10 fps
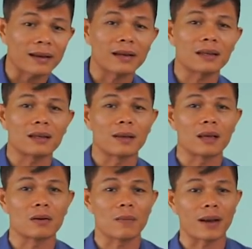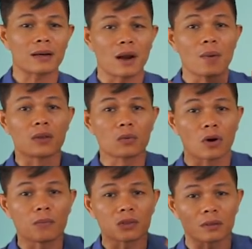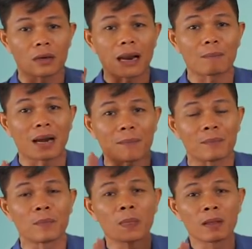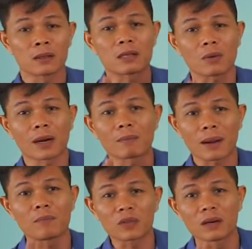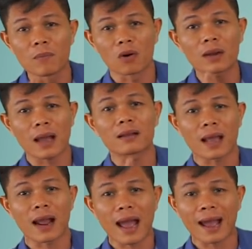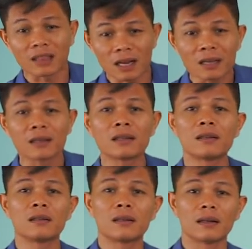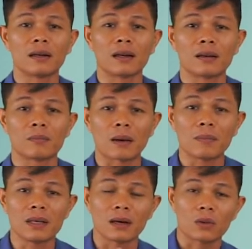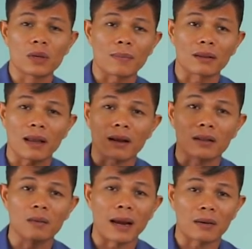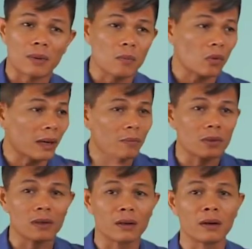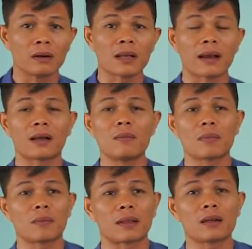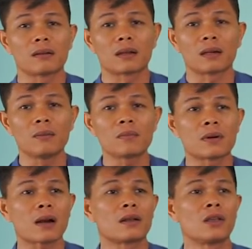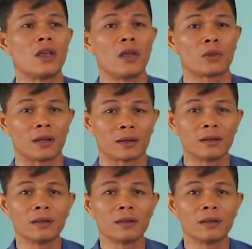Các bạn thấy không? Các bạn không hình dung nổi. 5 năm, sau 5 năm từ một cái anh chàng IT mà bây giờ thu nhập hàng tháng cả tỷ bạc. Các bạn một năm người ta kiếm, các bạn thấy người ta kiếm rất là nhiều tiền.